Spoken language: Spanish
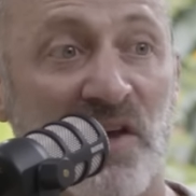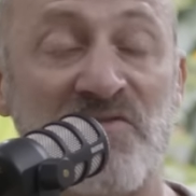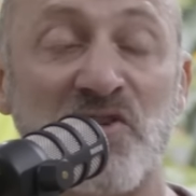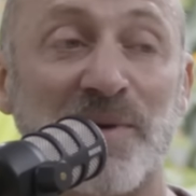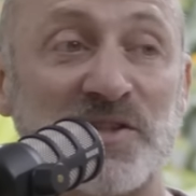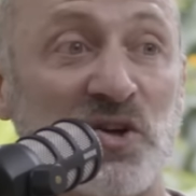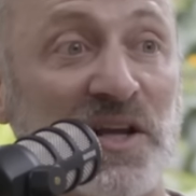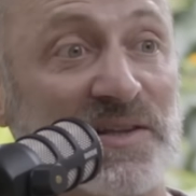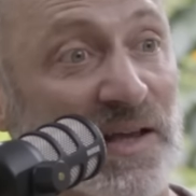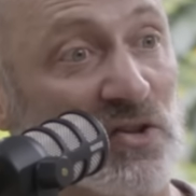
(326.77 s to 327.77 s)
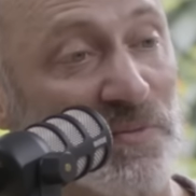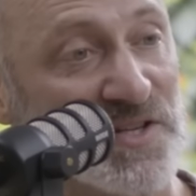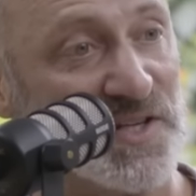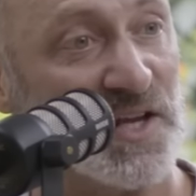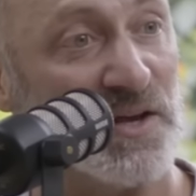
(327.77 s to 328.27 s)
¿Qué información le está dando a mi
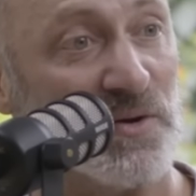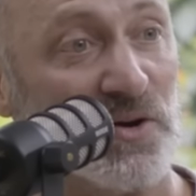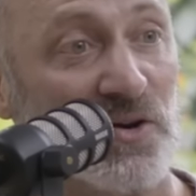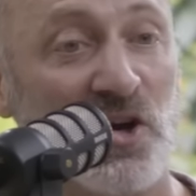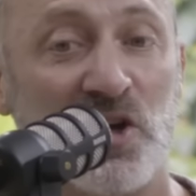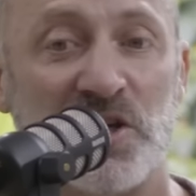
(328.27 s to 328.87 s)
cerebro?